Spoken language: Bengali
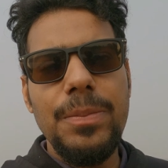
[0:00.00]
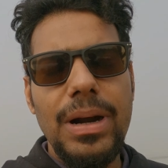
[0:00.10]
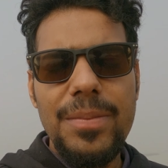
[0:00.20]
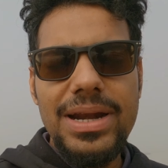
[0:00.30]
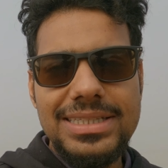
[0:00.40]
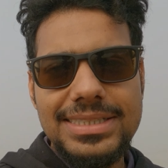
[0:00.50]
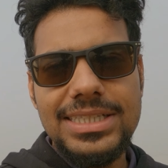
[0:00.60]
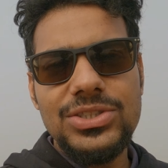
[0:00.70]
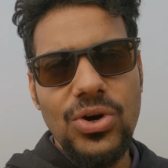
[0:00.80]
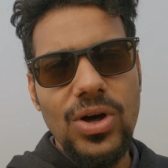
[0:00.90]
তিলপাড়া ব্যারেজের
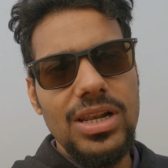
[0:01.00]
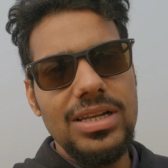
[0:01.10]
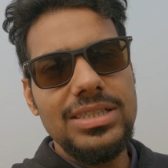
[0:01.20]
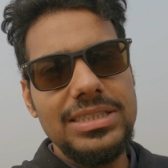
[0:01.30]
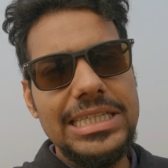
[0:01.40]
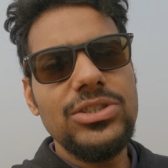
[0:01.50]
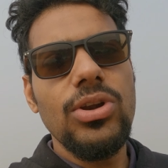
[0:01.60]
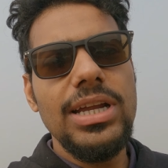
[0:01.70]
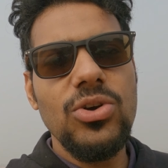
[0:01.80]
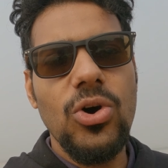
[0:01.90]
যে জল সেই
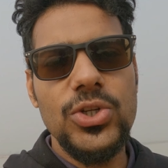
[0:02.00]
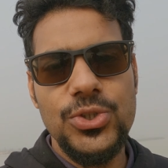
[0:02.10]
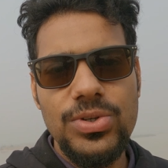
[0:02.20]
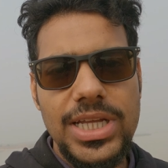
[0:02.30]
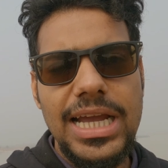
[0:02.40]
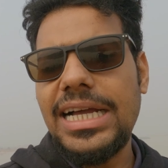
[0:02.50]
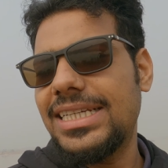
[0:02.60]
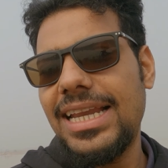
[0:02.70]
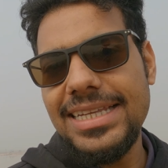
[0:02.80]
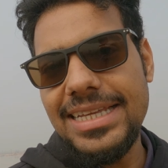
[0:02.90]
জলের ঘর্ষণকে
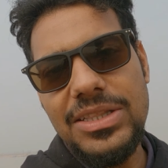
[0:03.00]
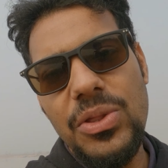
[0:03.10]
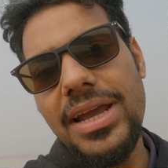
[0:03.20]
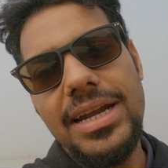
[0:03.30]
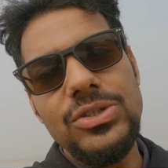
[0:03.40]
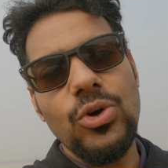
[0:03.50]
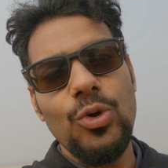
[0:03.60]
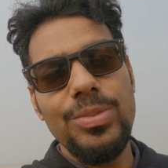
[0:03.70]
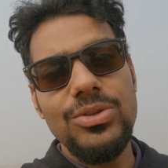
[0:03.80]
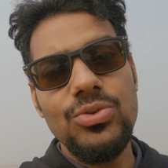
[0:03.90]
কাজে লাগিয়ে কিন্তু এখানে
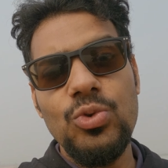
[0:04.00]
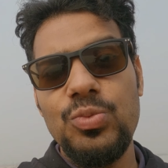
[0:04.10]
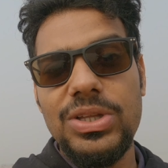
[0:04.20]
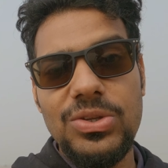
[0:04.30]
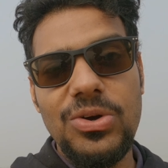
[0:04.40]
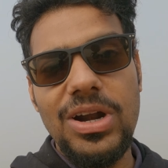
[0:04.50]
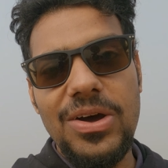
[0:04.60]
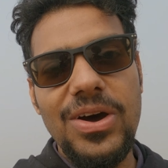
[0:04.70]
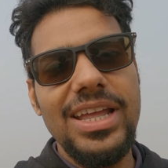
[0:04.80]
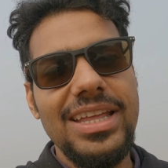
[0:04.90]
জলবিদ্যুৎ উৎপাদন
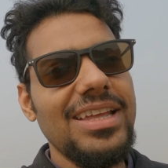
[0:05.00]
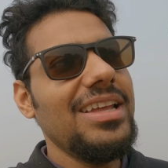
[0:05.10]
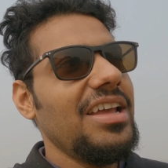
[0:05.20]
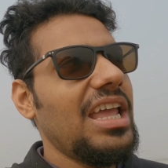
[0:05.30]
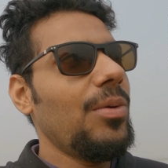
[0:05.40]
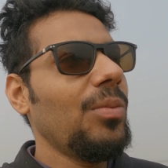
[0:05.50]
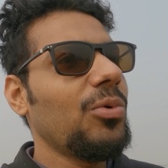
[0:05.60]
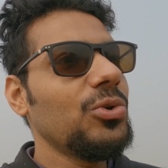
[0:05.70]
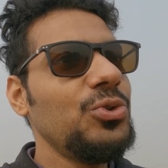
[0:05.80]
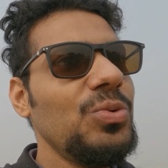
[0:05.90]
করা হয় এবং
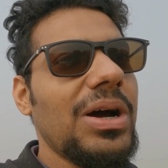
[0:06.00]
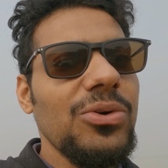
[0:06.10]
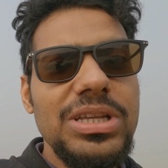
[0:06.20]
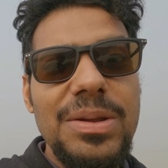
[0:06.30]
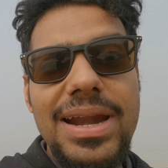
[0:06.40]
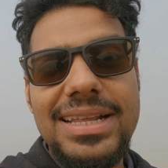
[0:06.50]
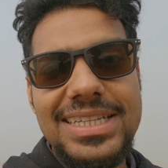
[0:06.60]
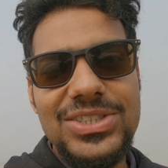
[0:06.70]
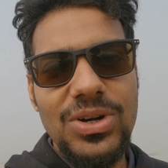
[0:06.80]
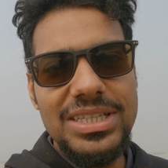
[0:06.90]
প্রচুর মানুষ এই
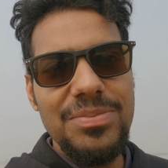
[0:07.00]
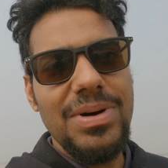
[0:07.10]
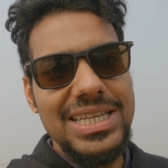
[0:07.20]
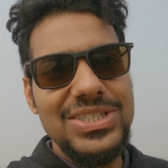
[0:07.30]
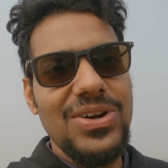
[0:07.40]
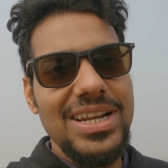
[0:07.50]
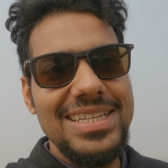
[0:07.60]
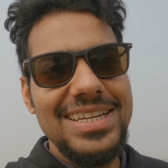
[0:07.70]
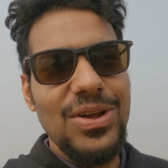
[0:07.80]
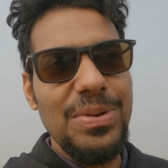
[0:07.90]
ব্যারেজের জলে যে মাছ
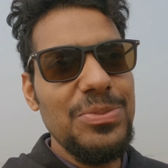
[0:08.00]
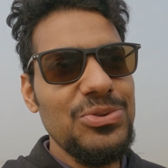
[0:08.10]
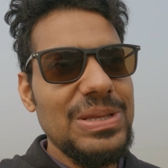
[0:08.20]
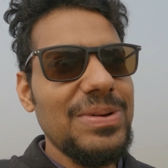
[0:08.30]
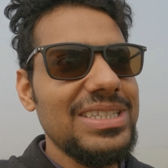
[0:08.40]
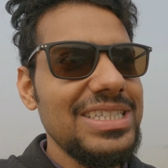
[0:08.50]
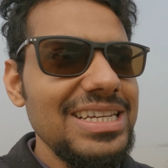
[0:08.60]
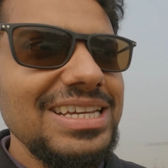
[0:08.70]
ধরে সেটা আমি বুঝতে পারছি